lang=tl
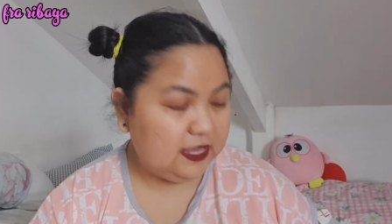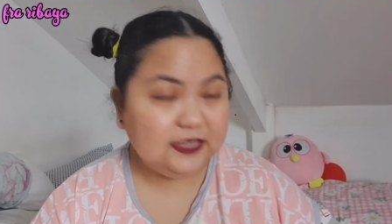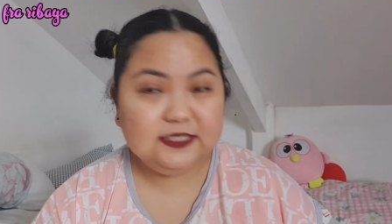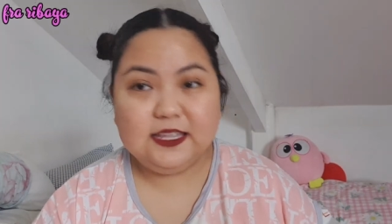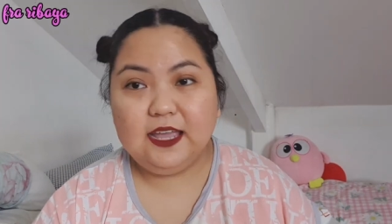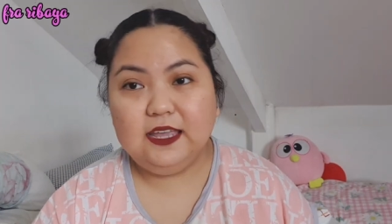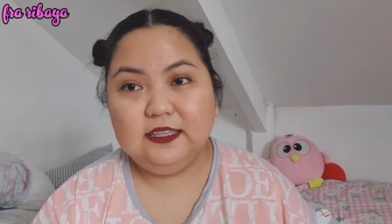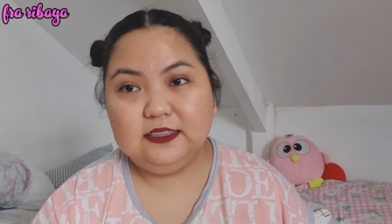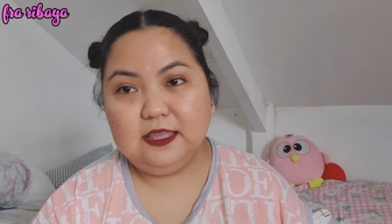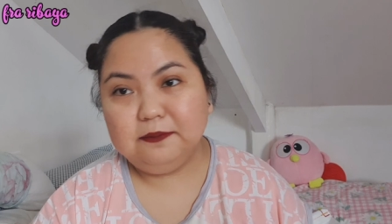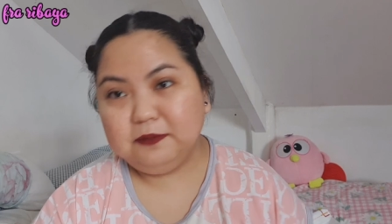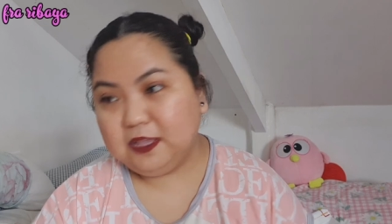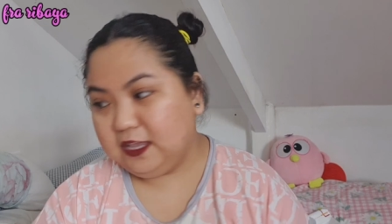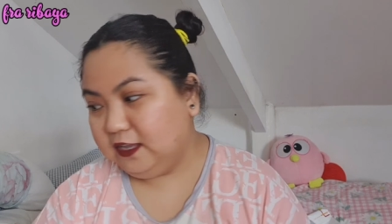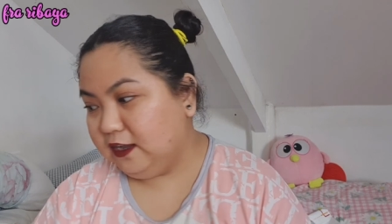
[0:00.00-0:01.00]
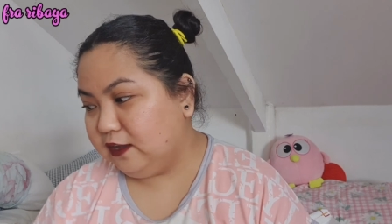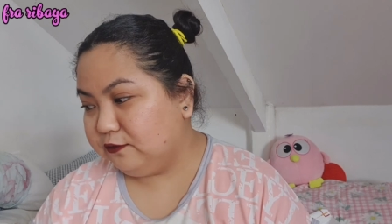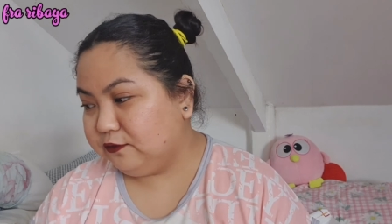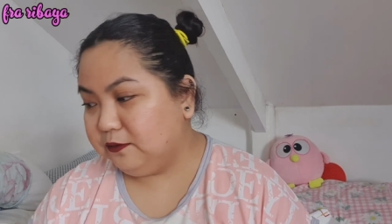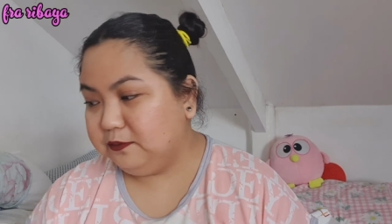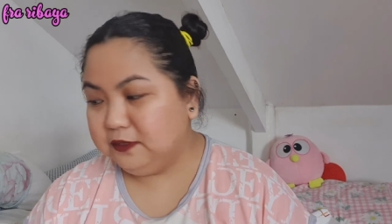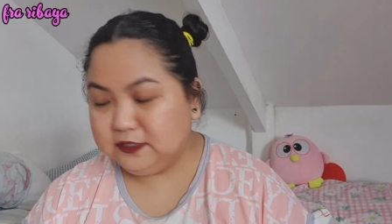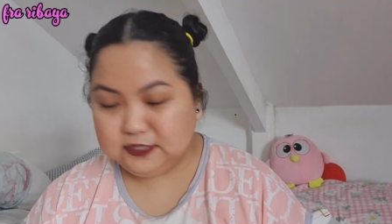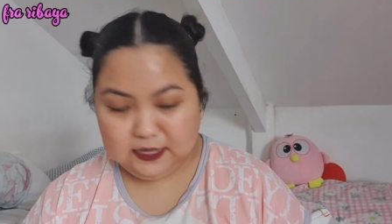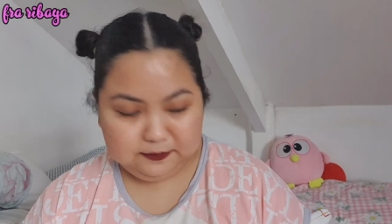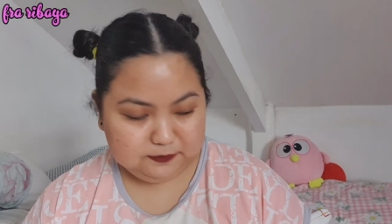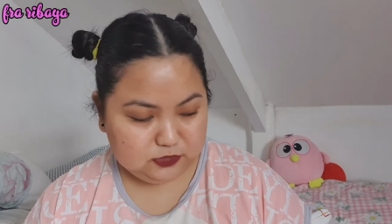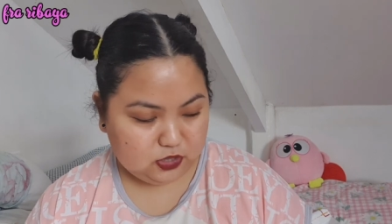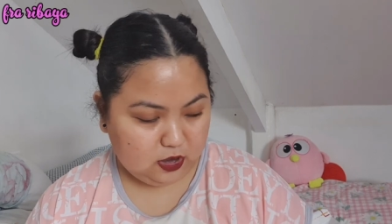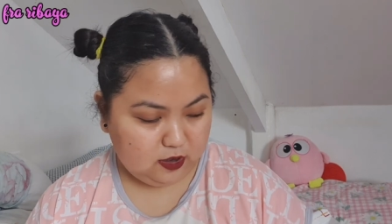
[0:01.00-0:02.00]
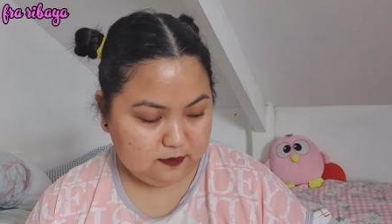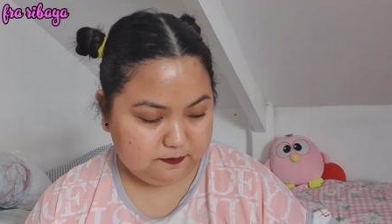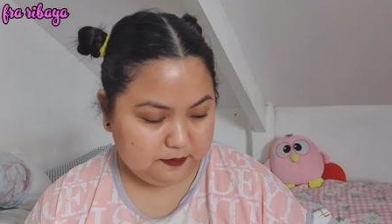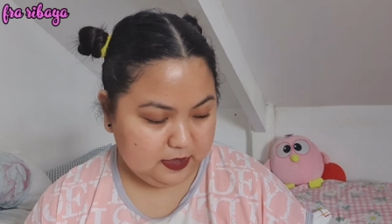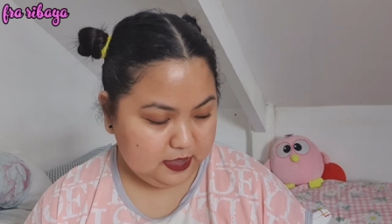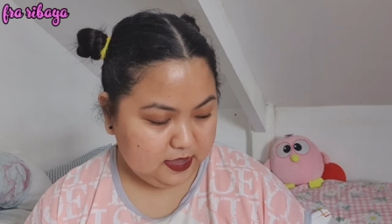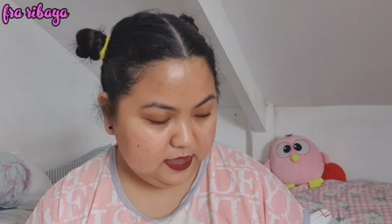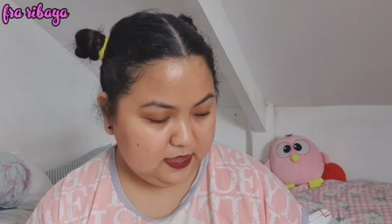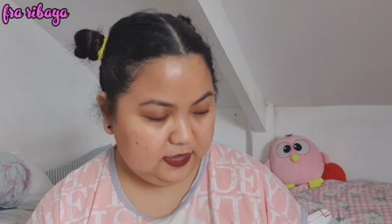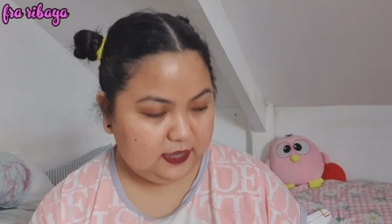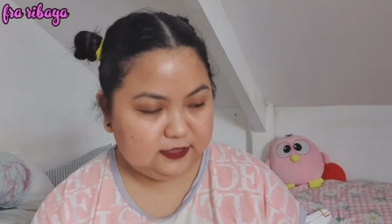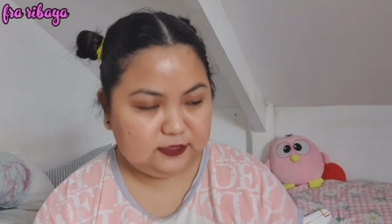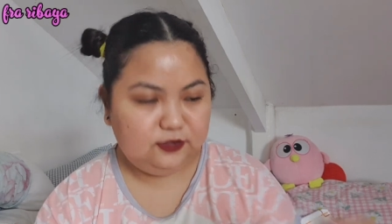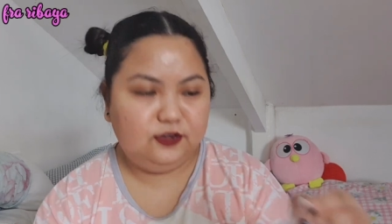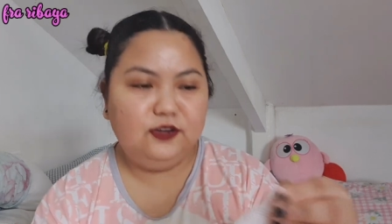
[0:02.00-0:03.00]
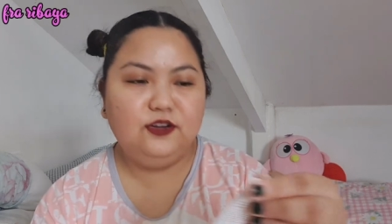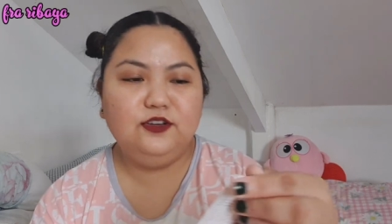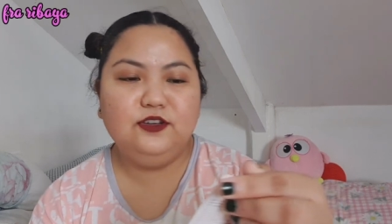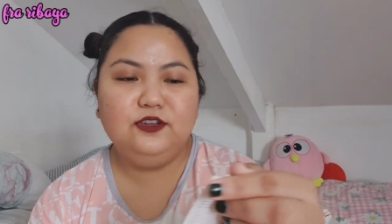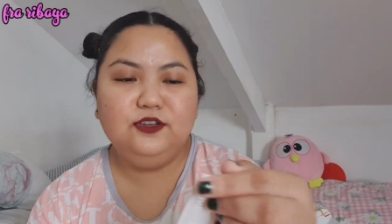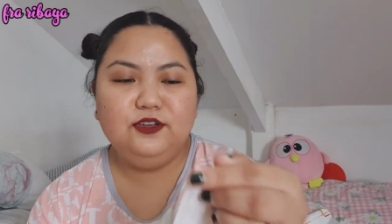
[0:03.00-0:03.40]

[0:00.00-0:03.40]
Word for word: next item na I got from the same shop ay itong